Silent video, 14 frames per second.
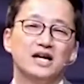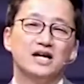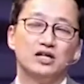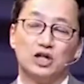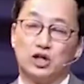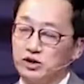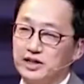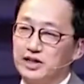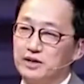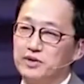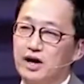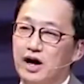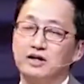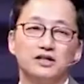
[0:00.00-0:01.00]
이
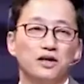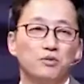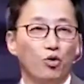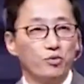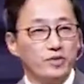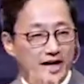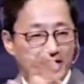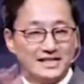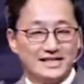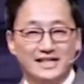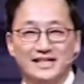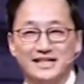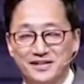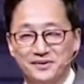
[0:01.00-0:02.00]
결단합니까? 아니, 그냥 몸이
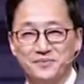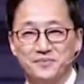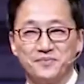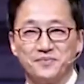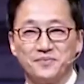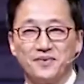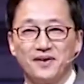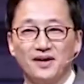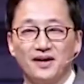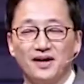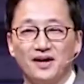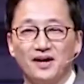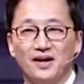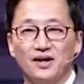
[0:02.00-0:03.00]
가지잖아요.
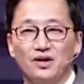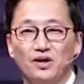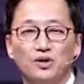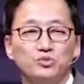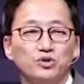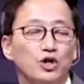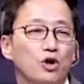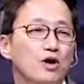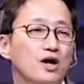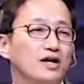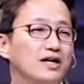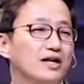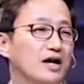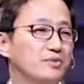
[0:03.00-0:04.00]
여러분,
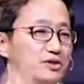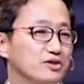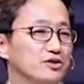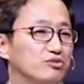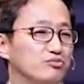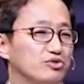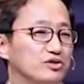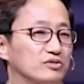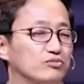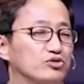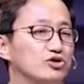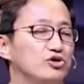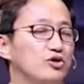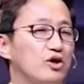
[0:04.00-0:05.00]
영화관에 가면서 무슨,
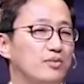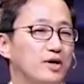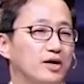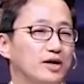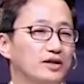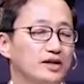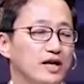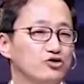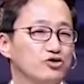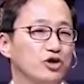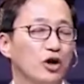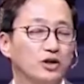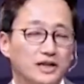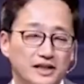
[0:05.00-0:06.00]
무슨 영화 봐야겠다. 아주
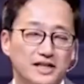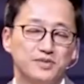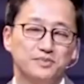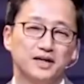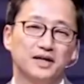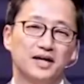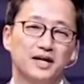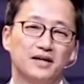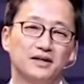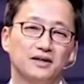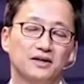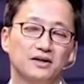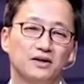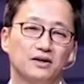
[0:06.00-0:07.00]
결단하십니까?
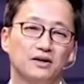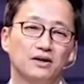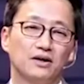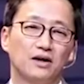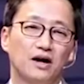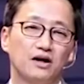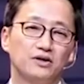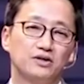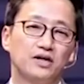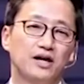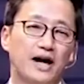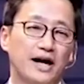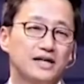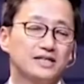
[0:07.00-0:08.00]
아니,
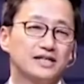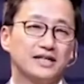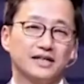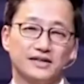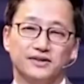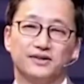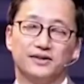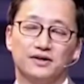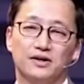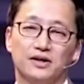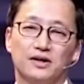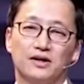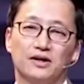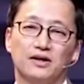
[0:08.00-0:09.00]
그냥 가 있잖아요.
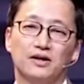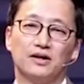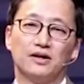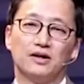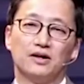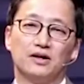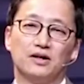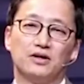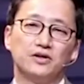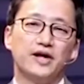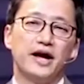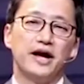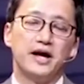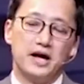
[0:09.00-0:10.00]

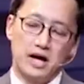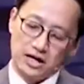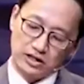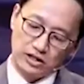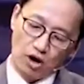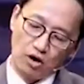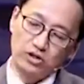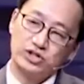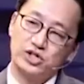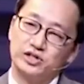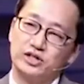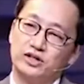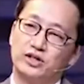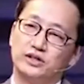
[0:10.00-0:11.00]
그런데
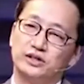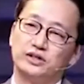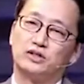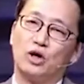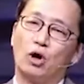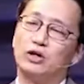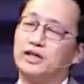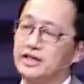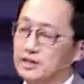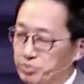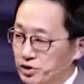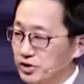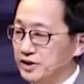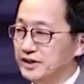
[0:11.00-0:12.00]
영적인 거는 결단이
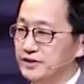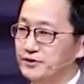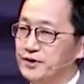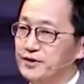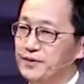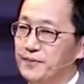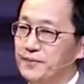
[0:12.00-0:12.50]
필요하다고요.